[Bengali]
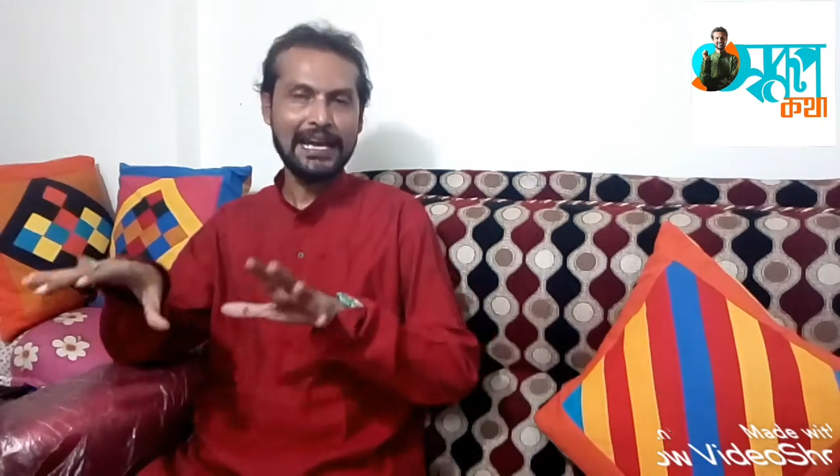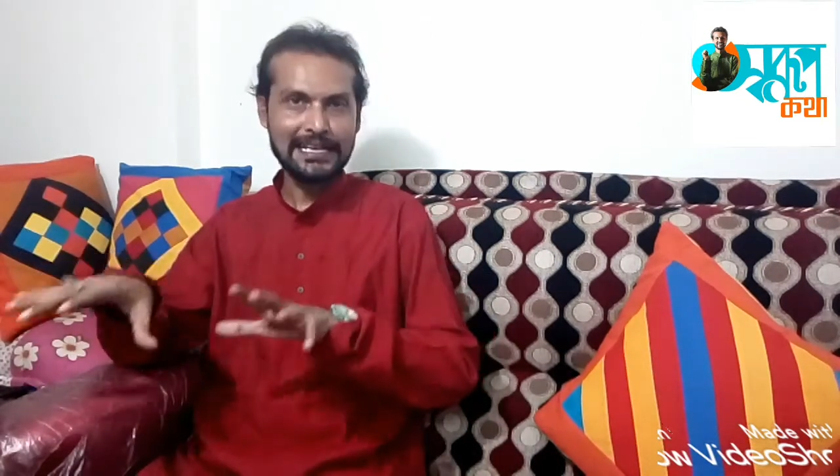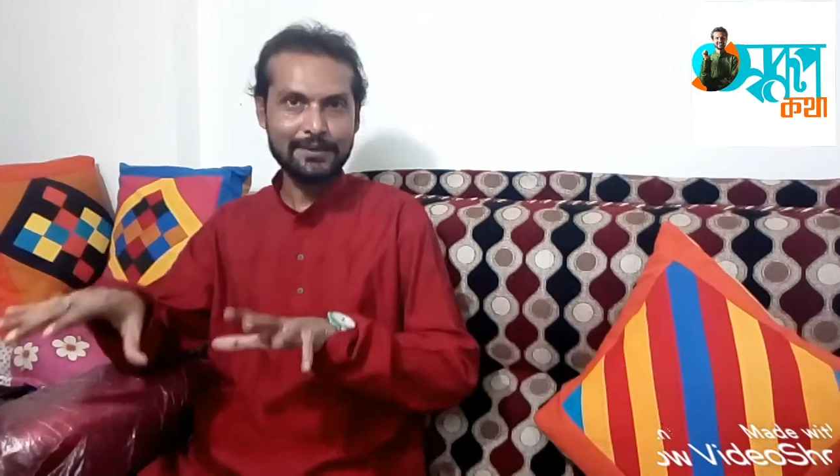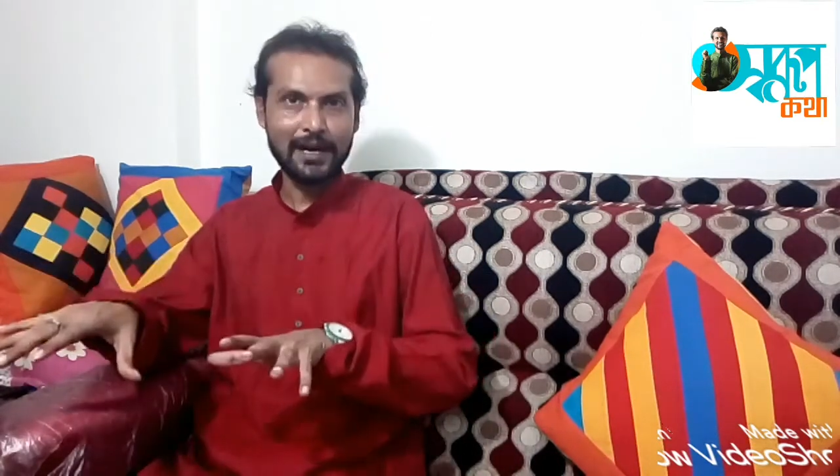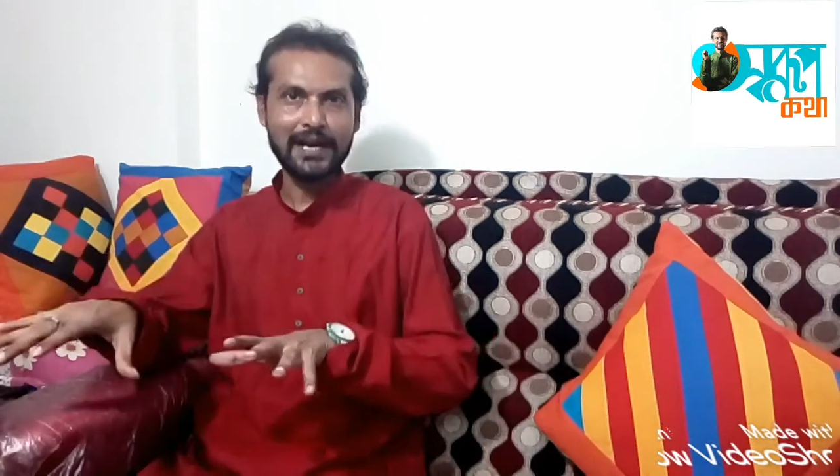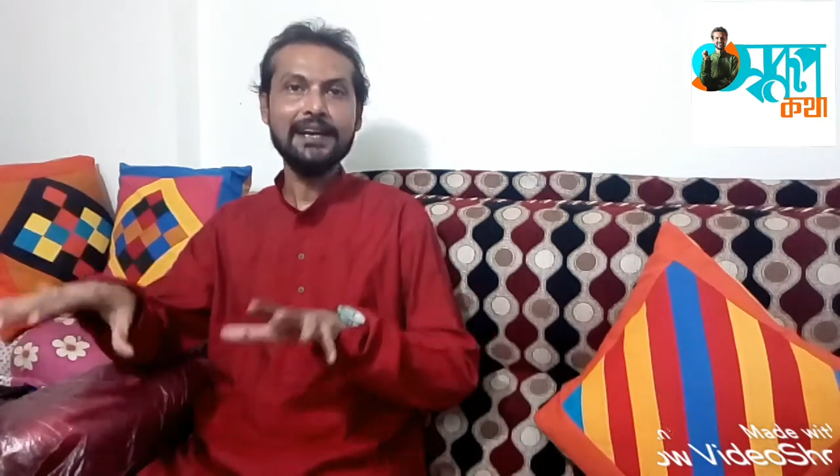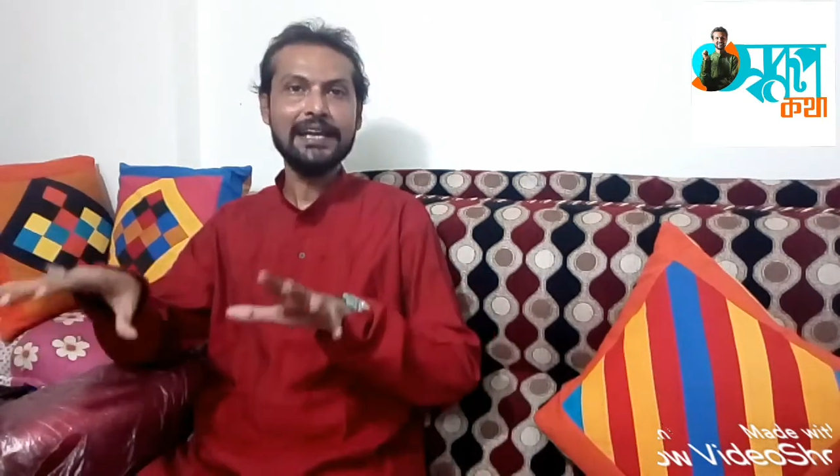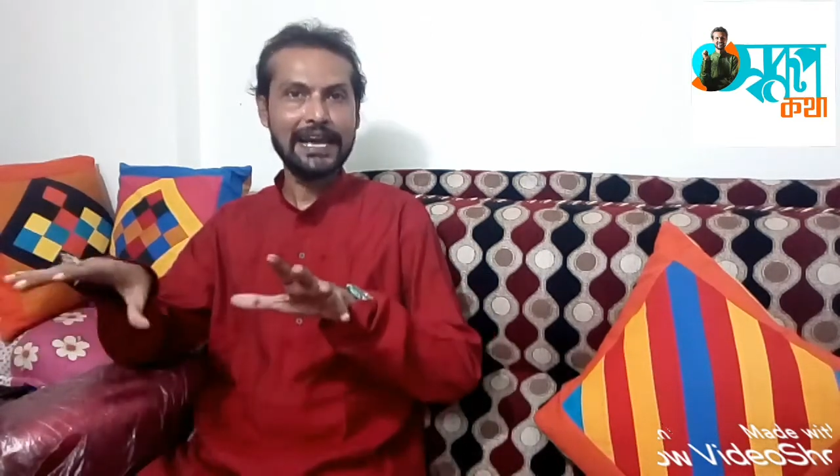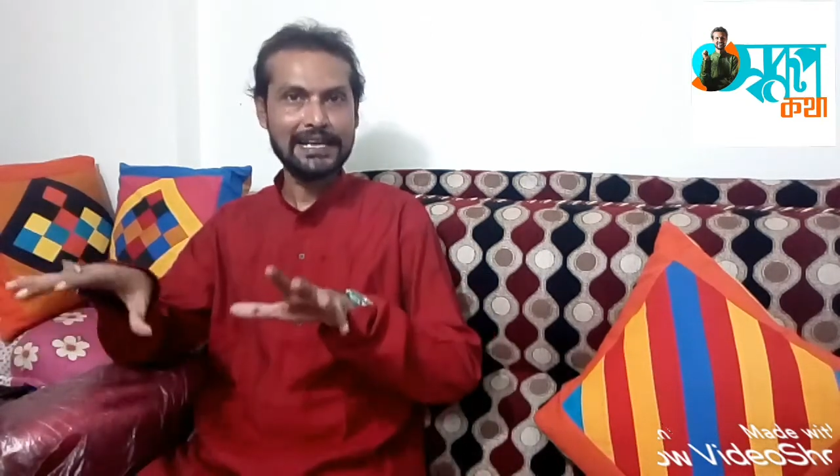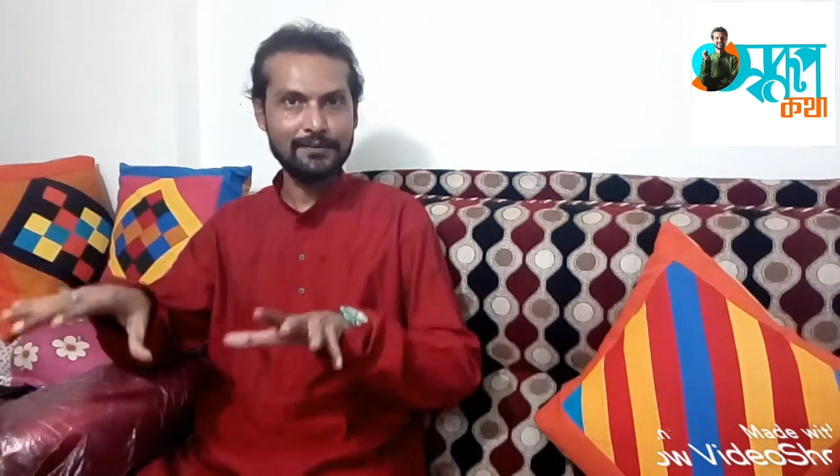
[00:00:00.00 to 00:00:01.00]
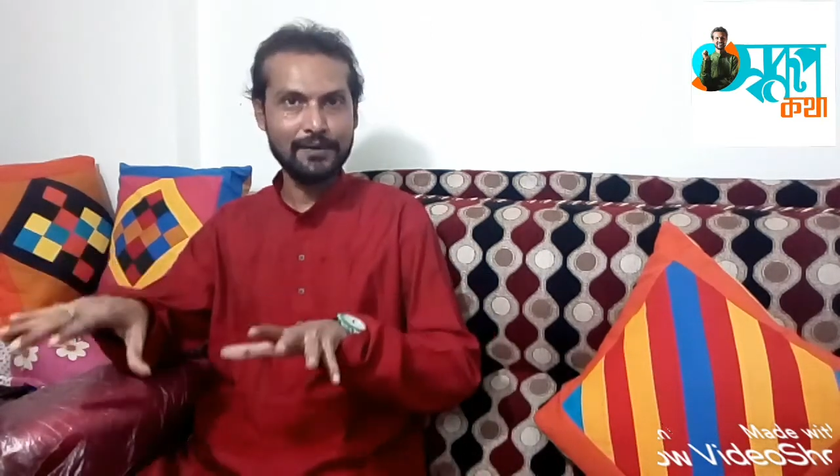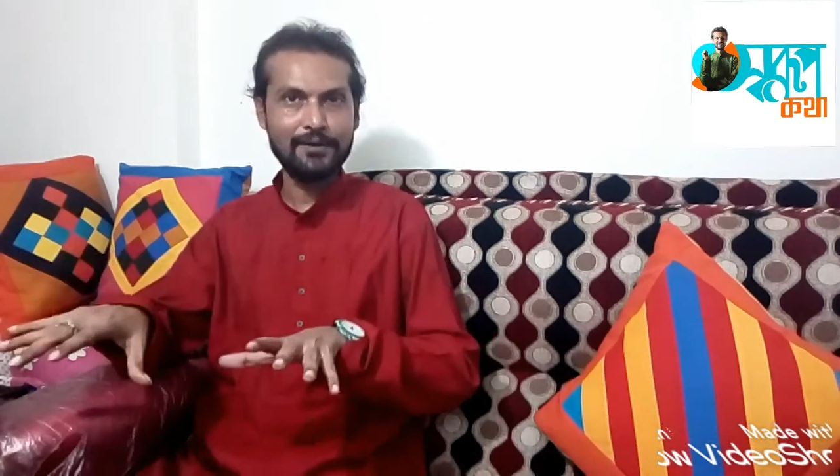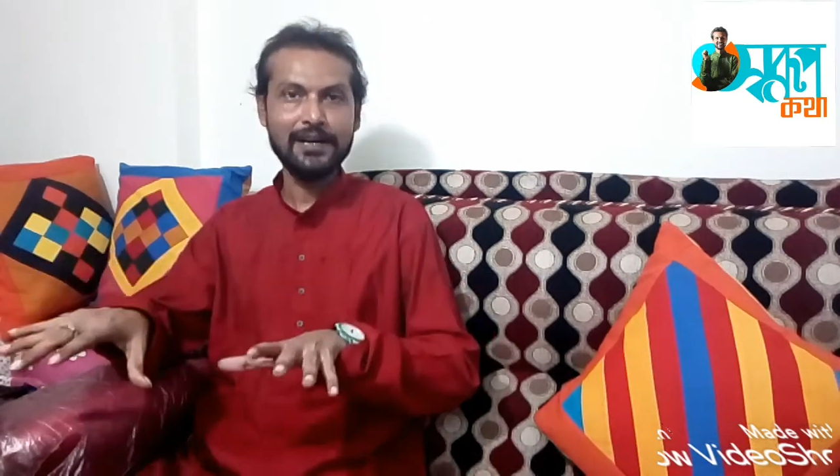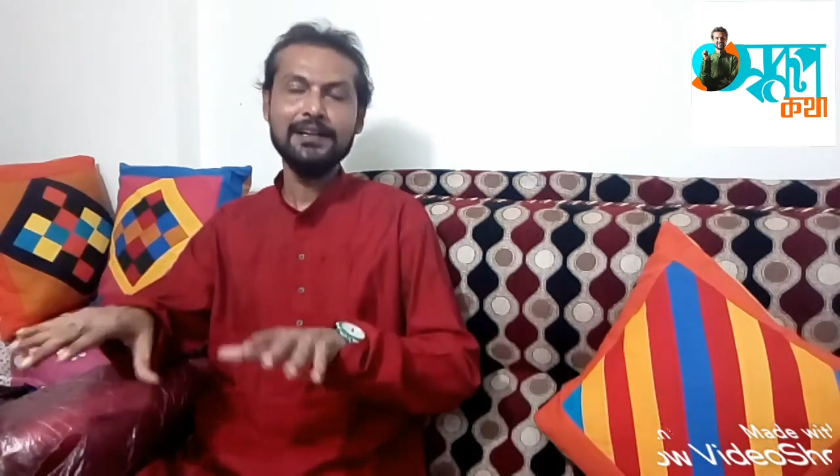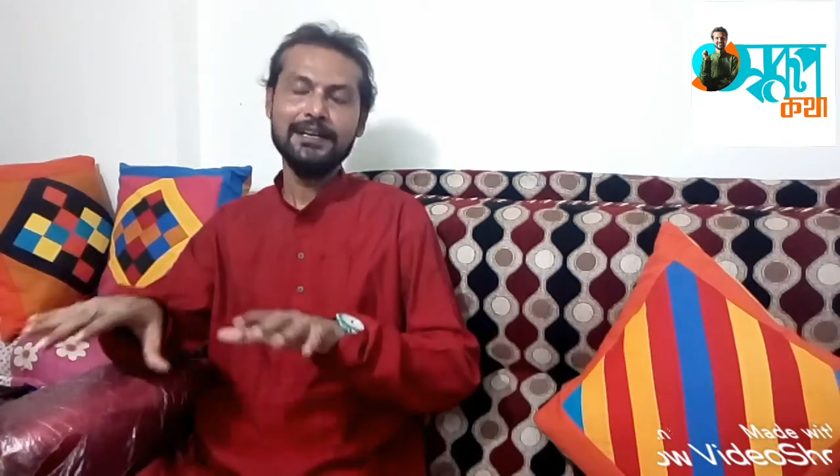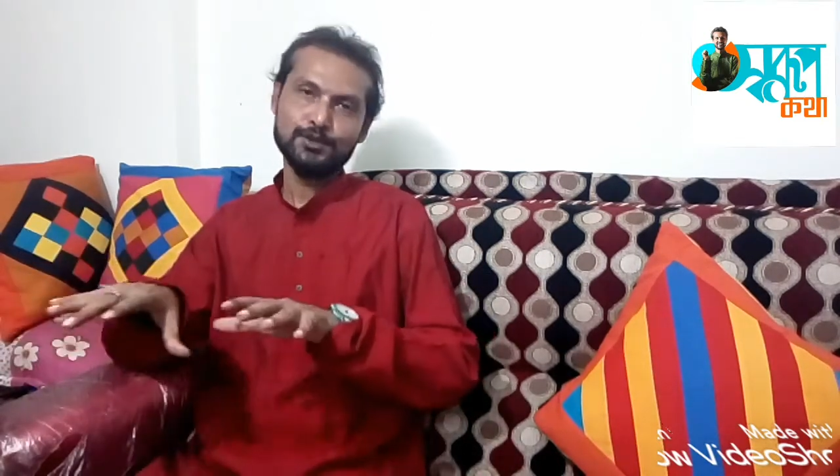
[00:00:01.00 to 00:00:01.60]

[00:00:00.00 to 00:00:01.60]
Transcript: একই মায়ের একই বাবার